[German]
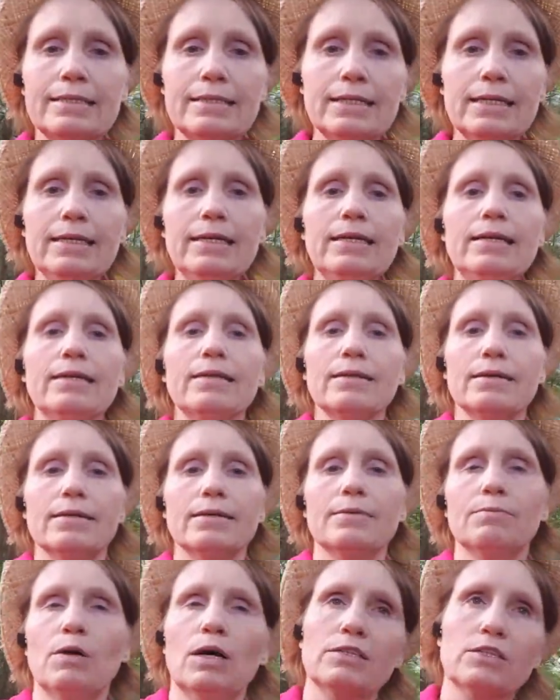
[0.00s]
die
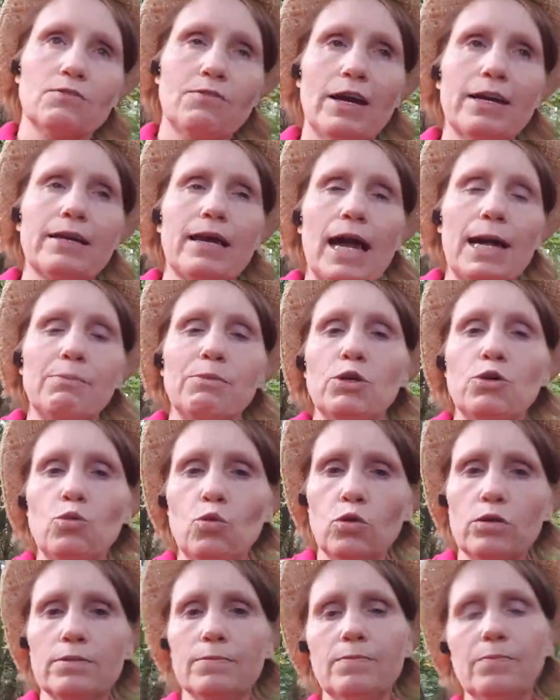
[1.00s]
ähm, zwei, drei
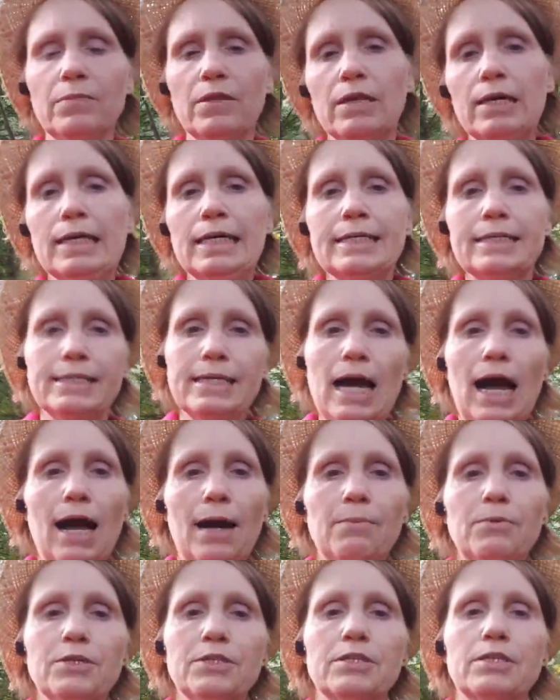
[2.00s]
Minuten, die
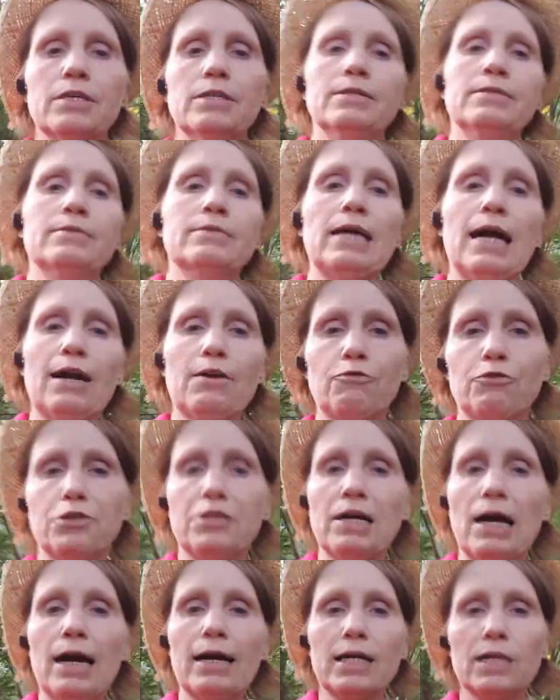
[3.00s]
habe ich Tag für
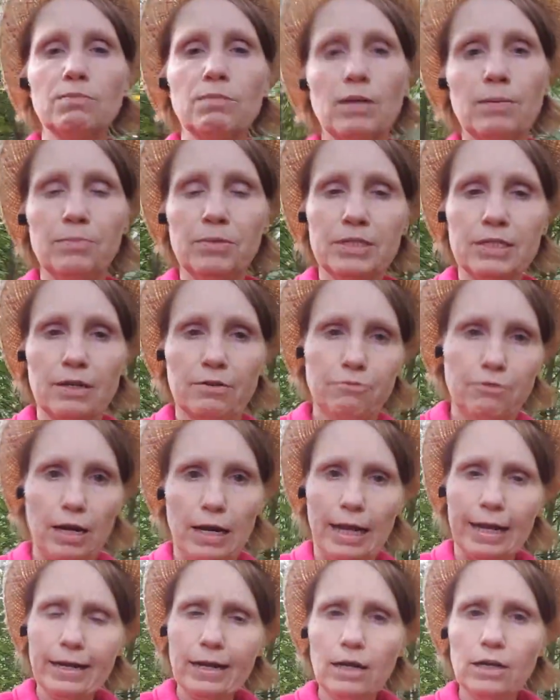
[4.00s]
Tag immer ein bisschen
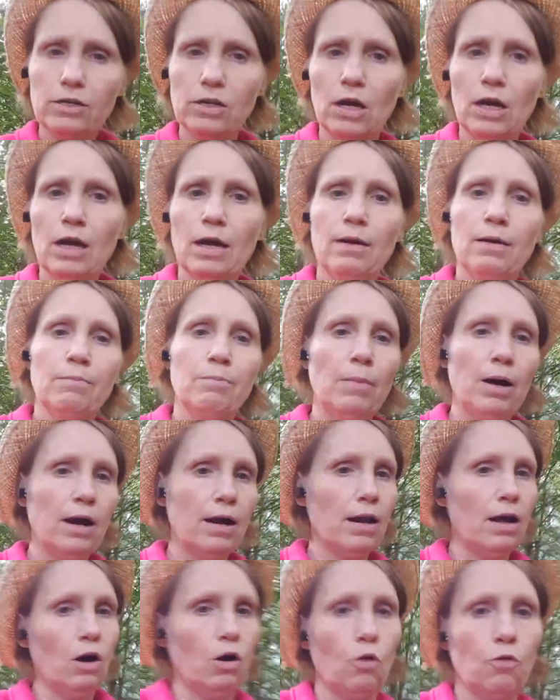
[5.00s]
verlängert,
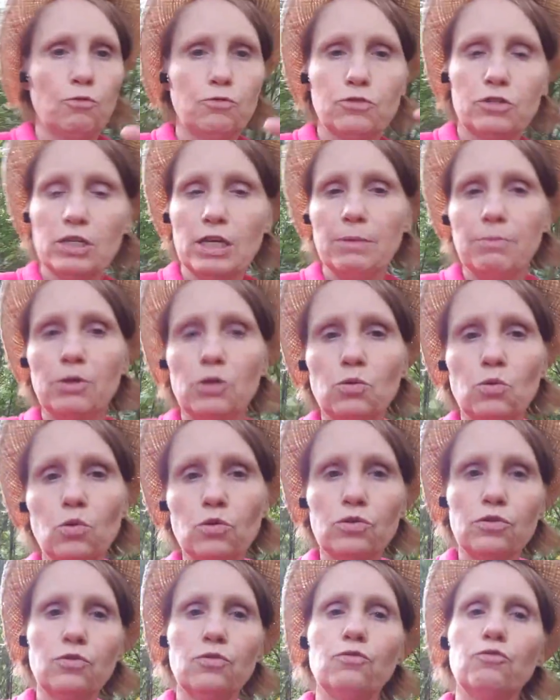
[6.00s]
mal auf zehn
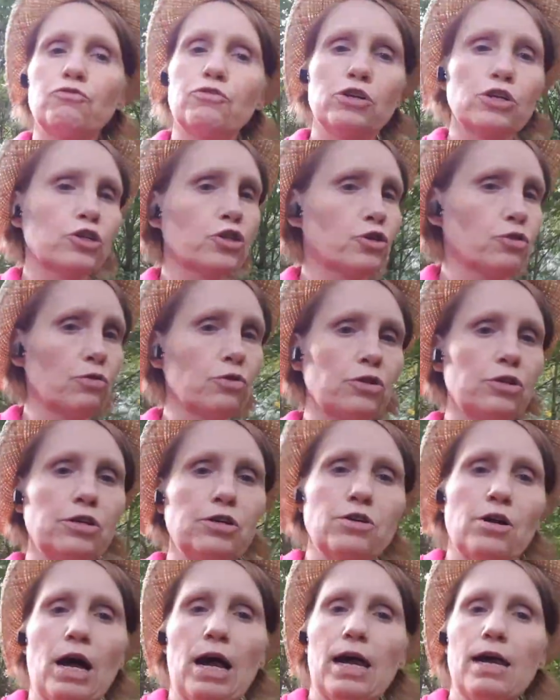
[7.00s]
Minuten,
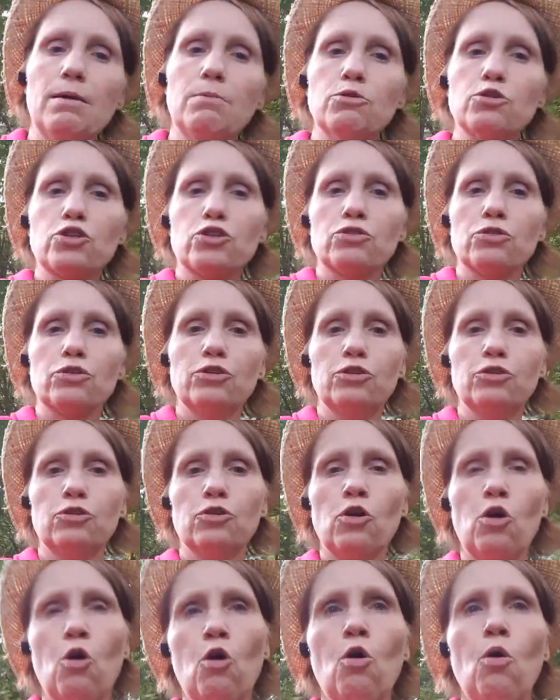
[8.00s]
Viertelstunde, halbe
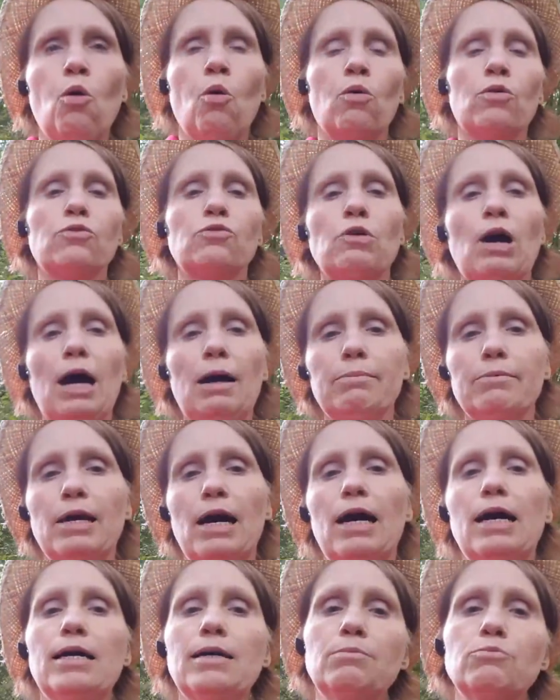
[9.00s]
Stunde und so ab
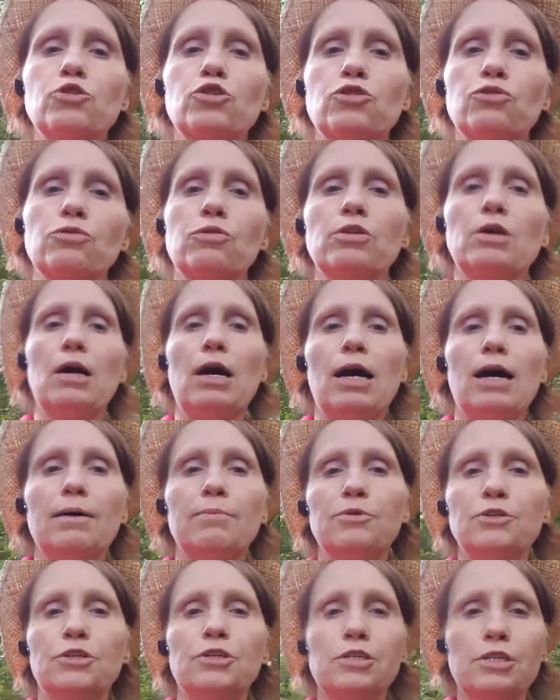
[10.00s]
einer halben Stunde
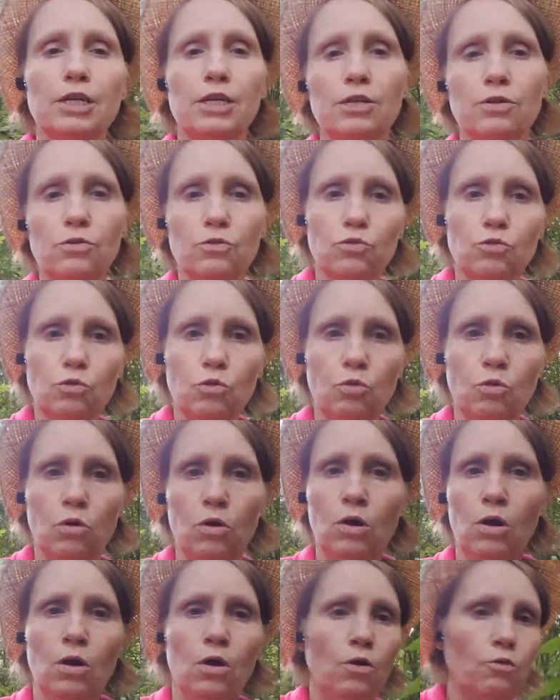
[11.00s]
habe ich dann so
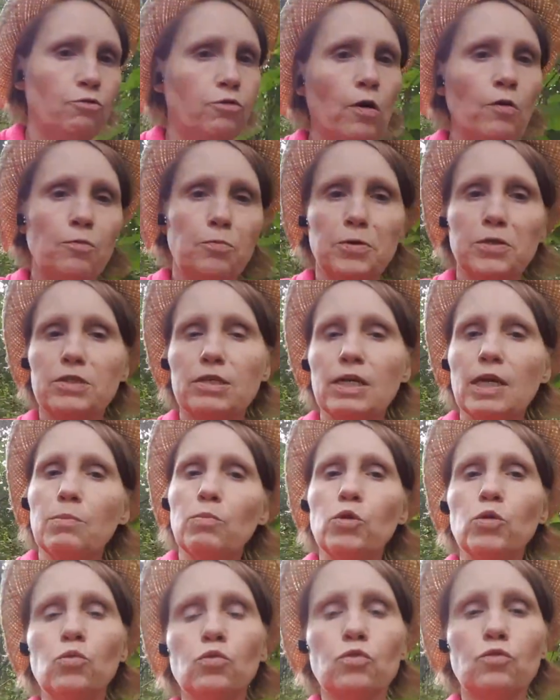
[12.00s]
fünf bis zehn
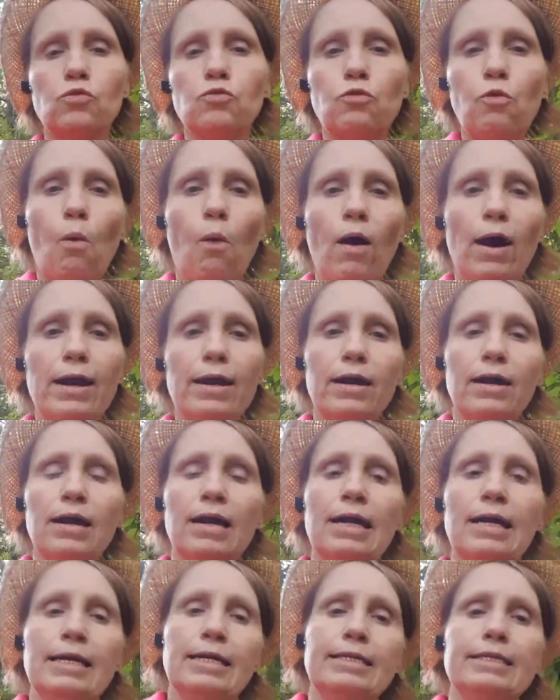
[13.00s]
Minuten vorher
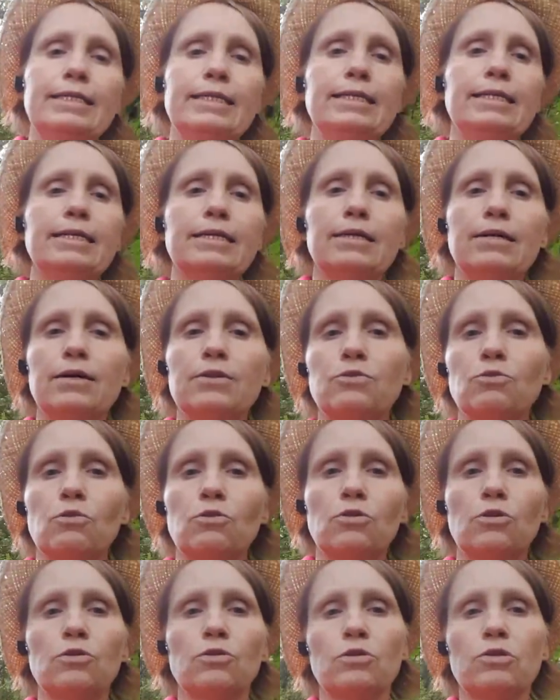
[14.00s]
ihr so
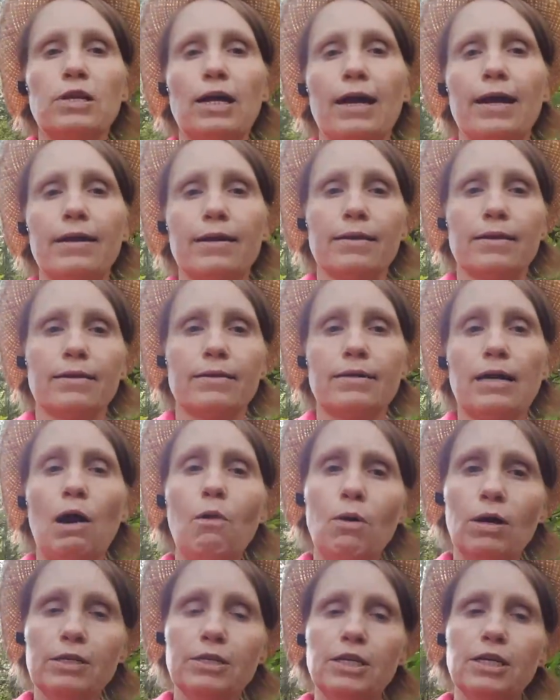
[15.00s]
einen kleinen
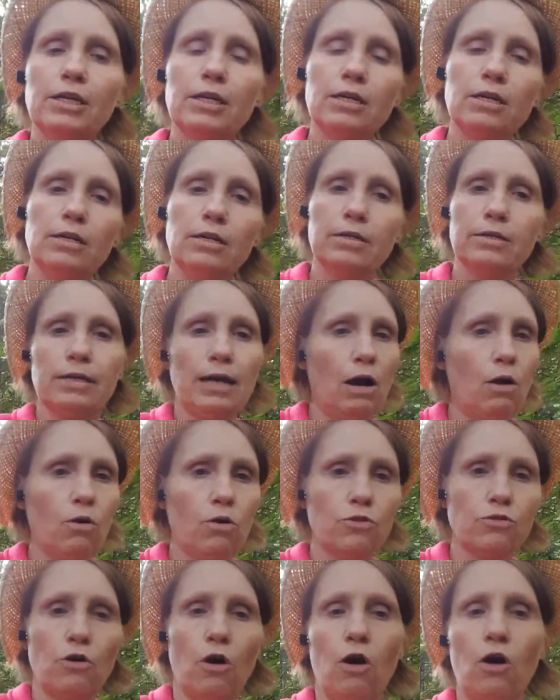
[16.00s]
Kauartikel,
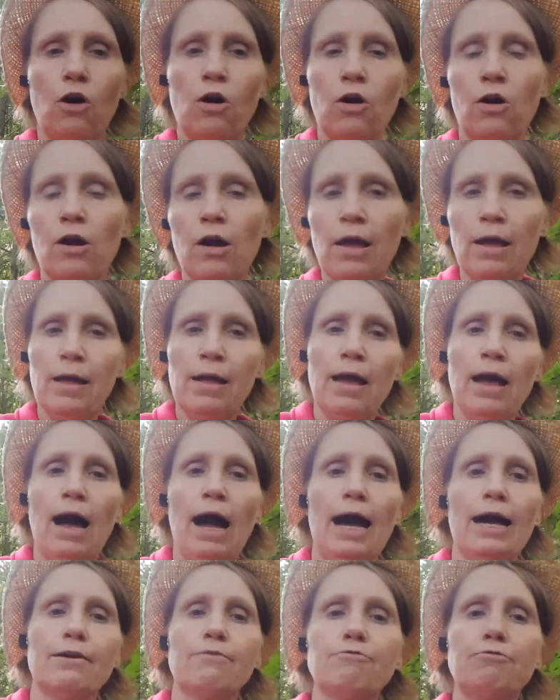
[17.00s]
Kauknochen
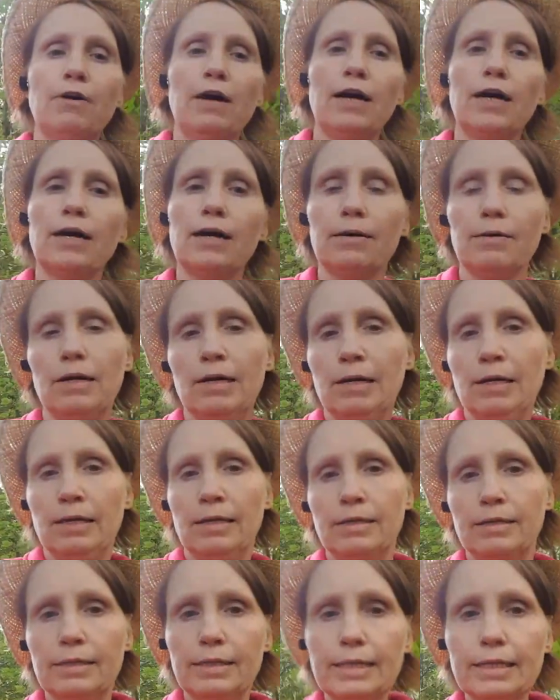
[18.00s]
einfach
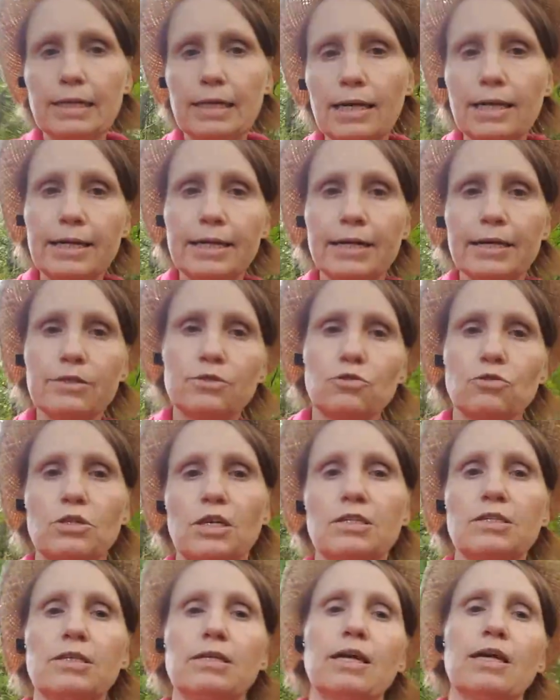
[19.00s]
hingelegt,
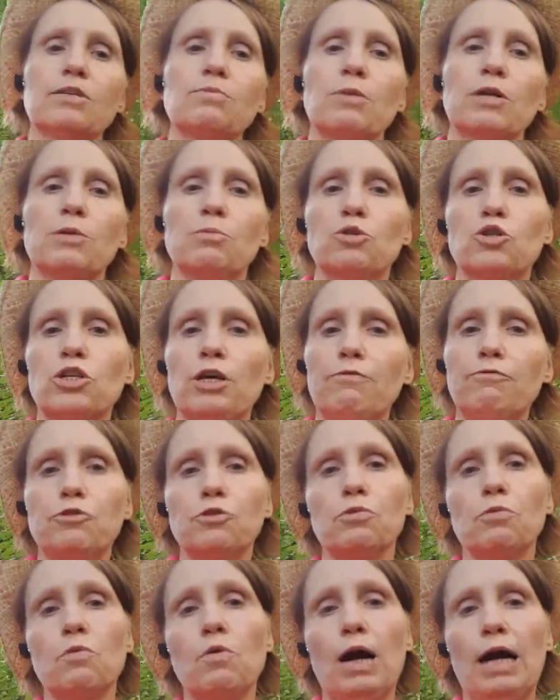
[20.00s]
sodass ihr erstmal eine
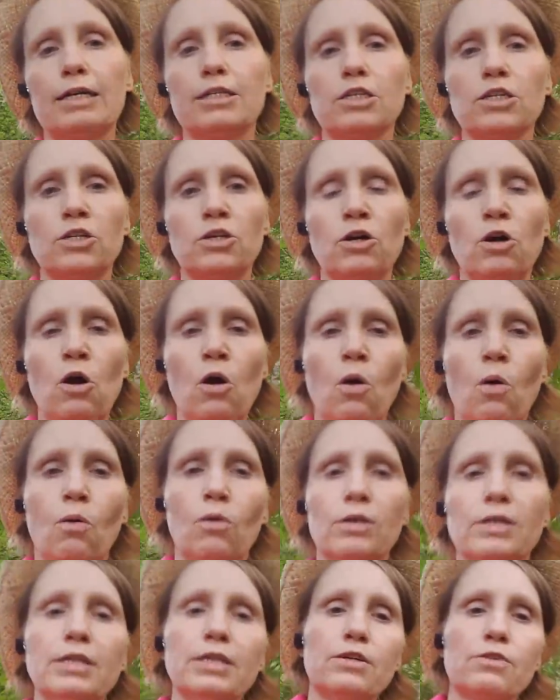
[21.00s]
Beschäftigung hatte
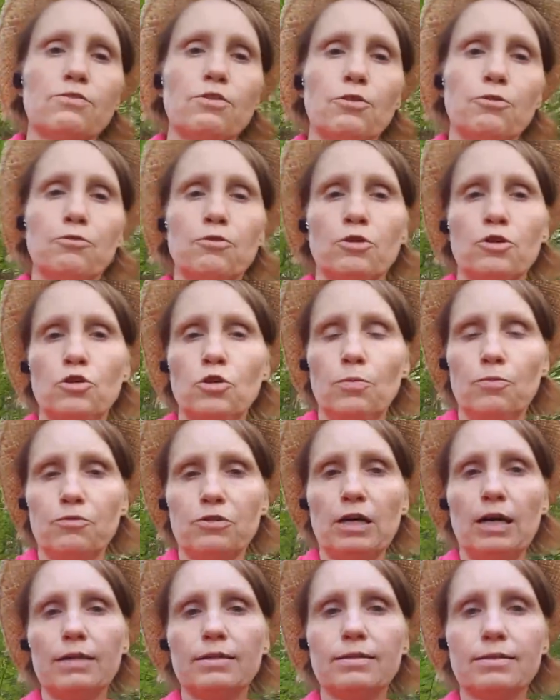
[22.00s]
und nicht
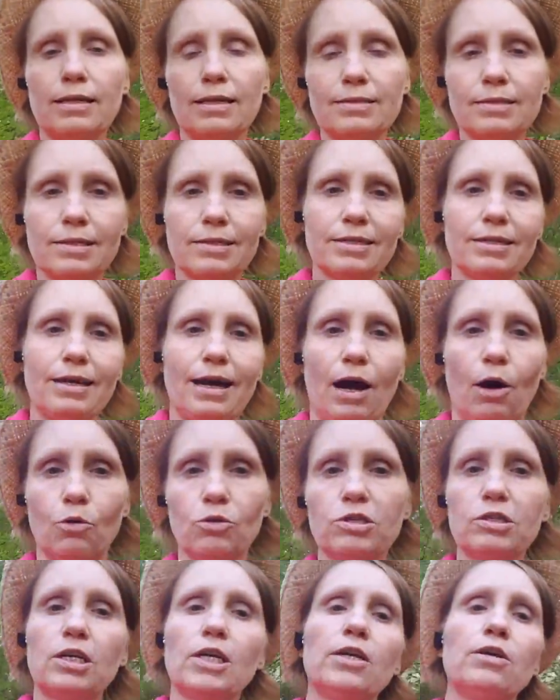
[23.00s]
verknüpft hat, dass ich
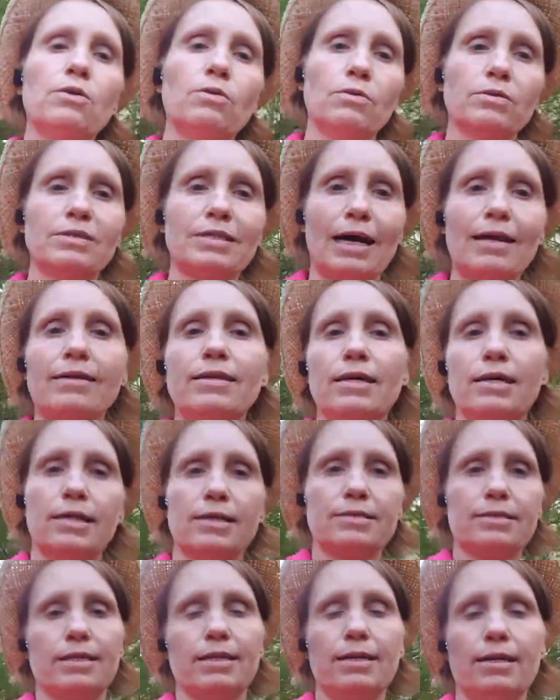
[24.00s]
rausgehe und dann ihr
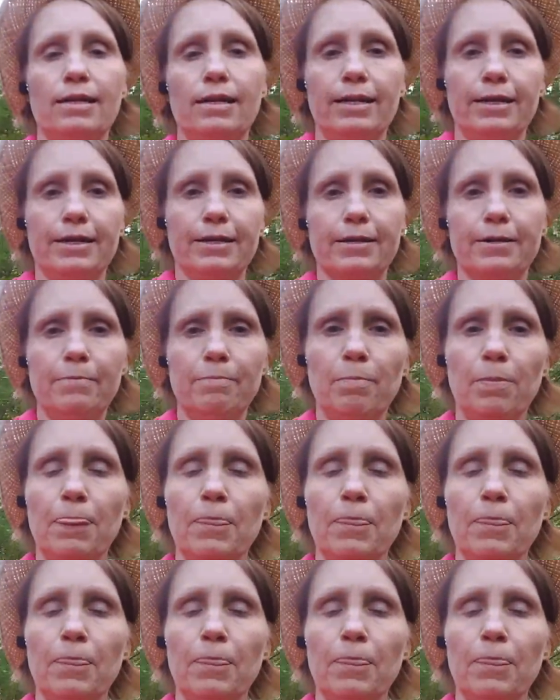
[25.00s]
das hinlege.